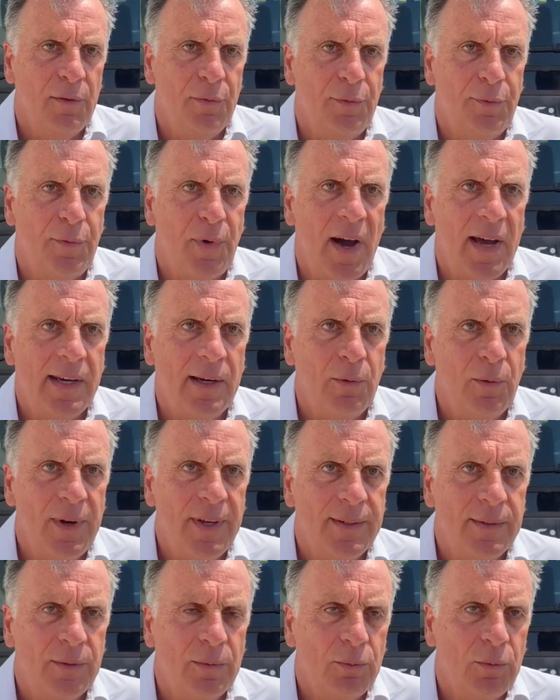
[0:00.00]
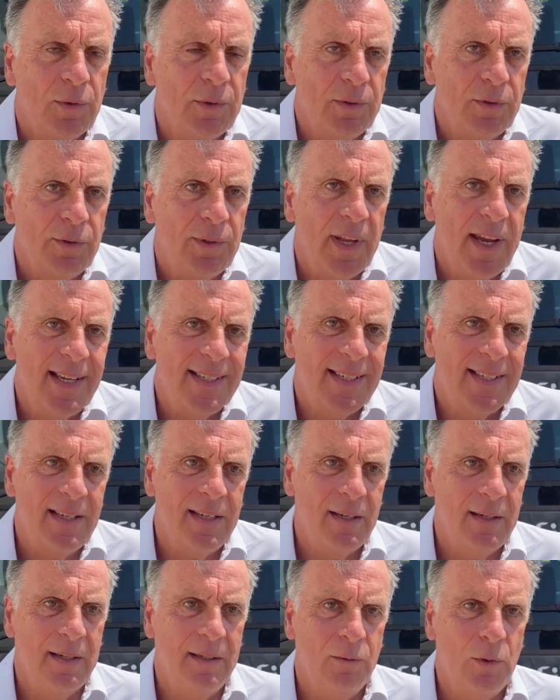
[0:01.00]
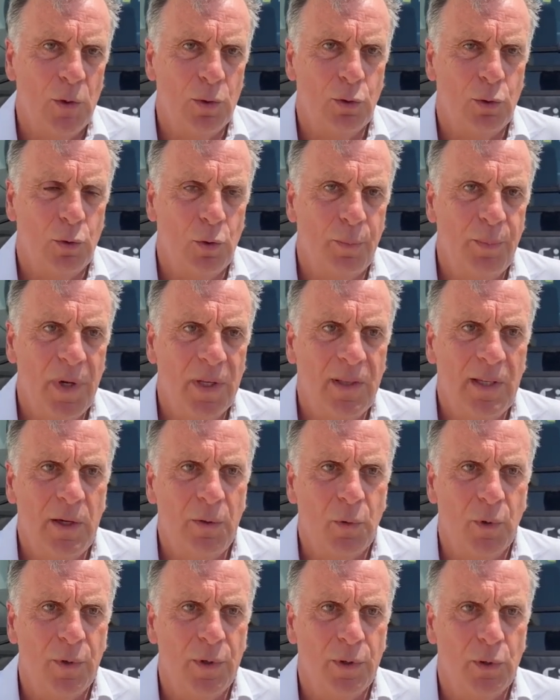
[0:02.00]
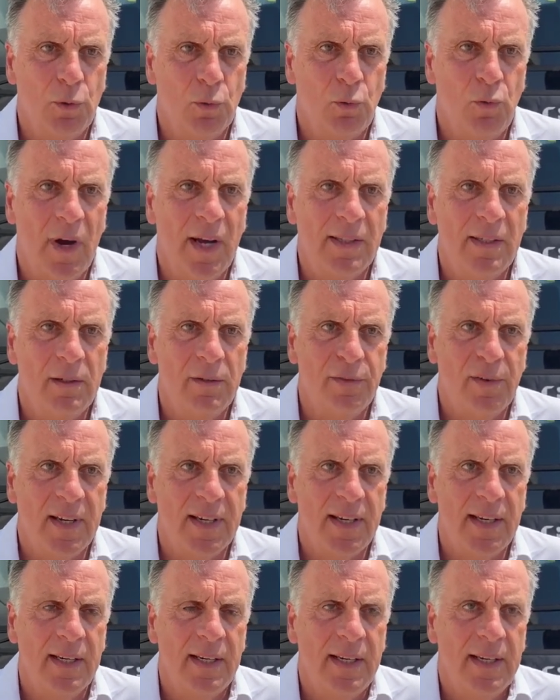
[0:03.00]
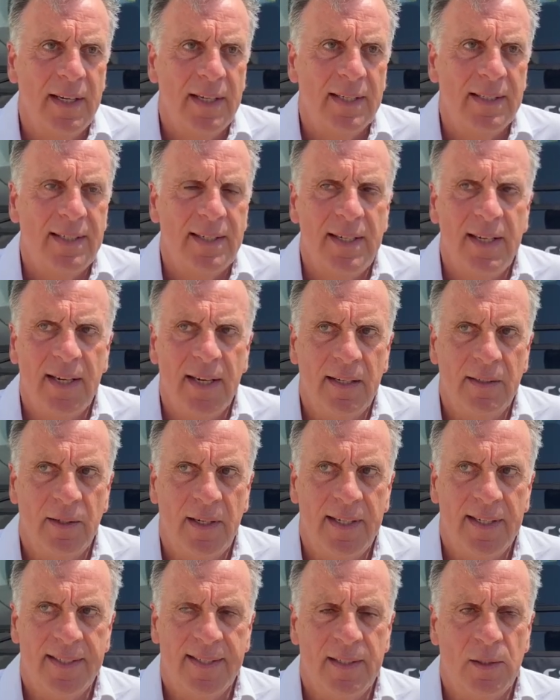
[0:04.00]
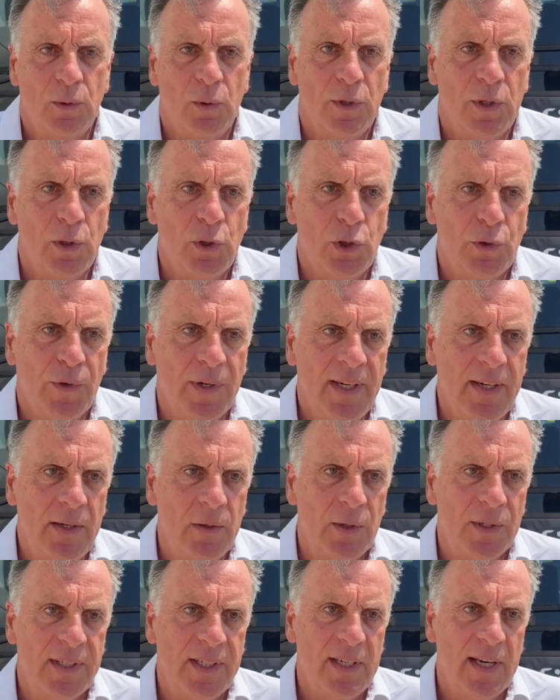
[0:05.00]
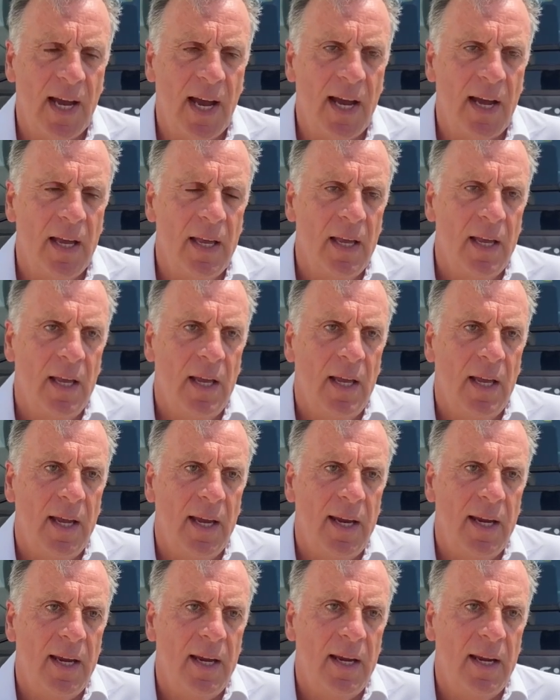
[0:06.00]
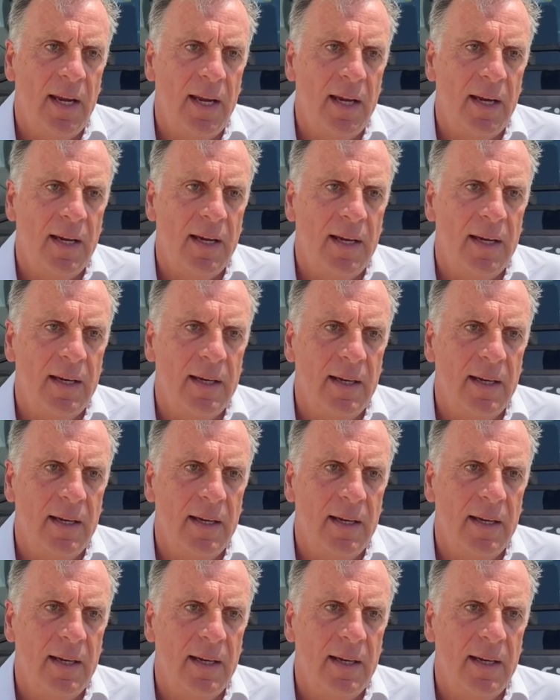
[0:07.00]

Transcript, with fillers: fare questo, deve essere il nostro obiettivo questo qua di far sì che il settore giovanile sia eh,